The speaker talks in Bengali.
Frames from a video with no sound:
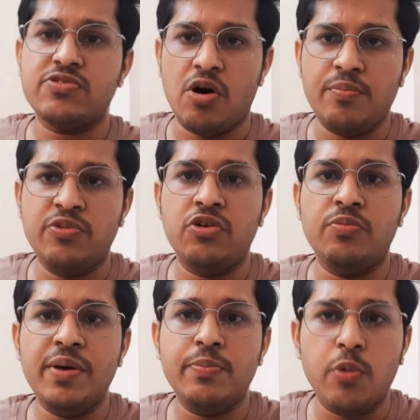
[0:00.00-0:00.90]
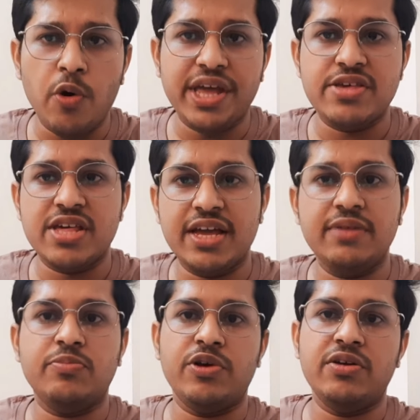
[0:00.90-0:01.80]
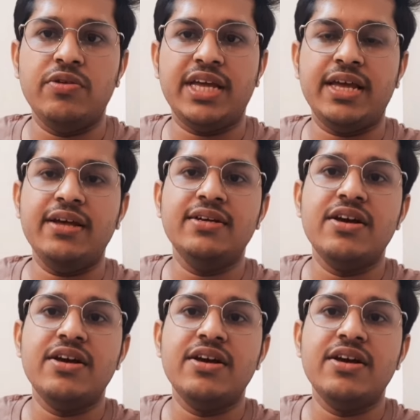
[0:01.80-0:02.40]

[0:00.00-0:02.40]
সম্পূর্ণরূপে বই সেই বইগুলিকে